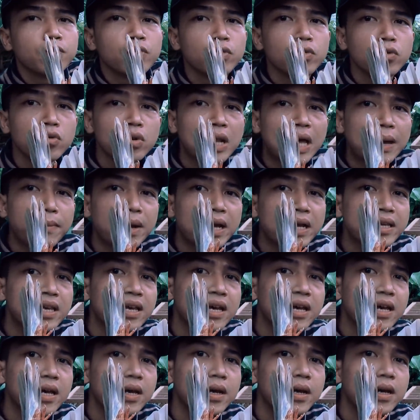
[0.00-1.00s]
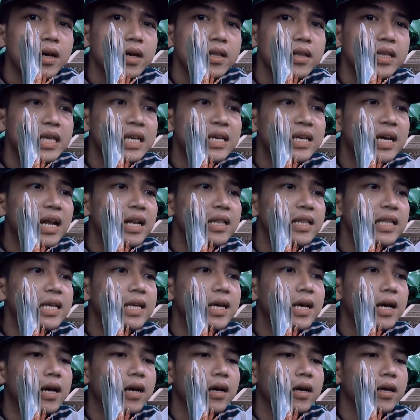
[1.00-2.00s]
bulu lamanya tinggal
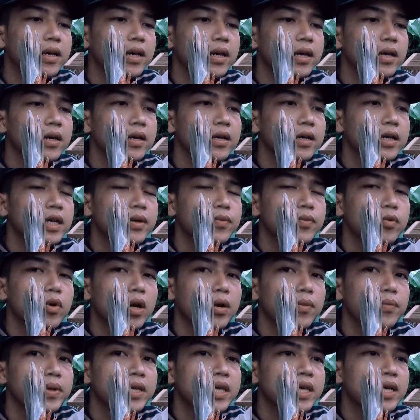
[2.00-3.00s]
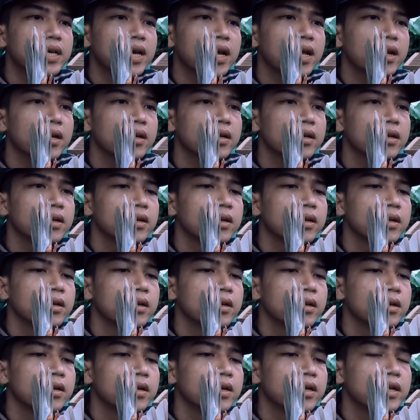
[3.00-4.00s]
tiga ya ini bukan peikan
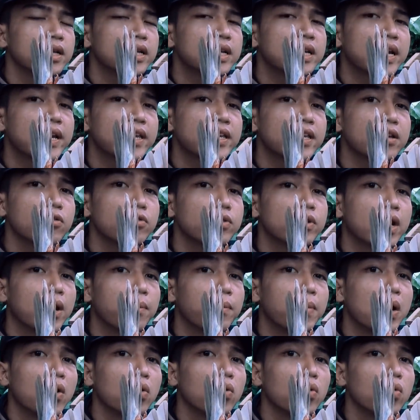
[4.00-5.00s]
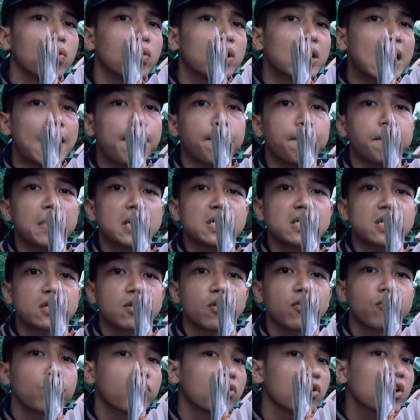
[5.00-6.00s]
ini kayaknya udah mau rampas
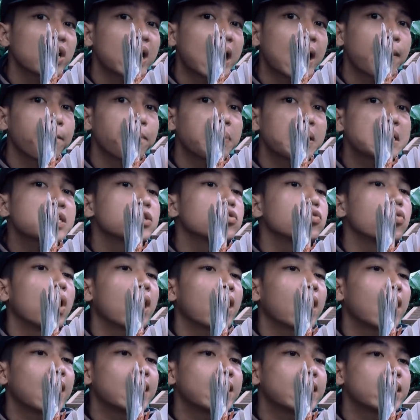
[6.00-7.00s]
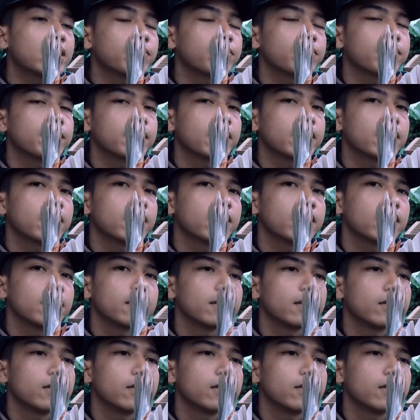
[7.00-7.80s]
atau full rampas dua kali teman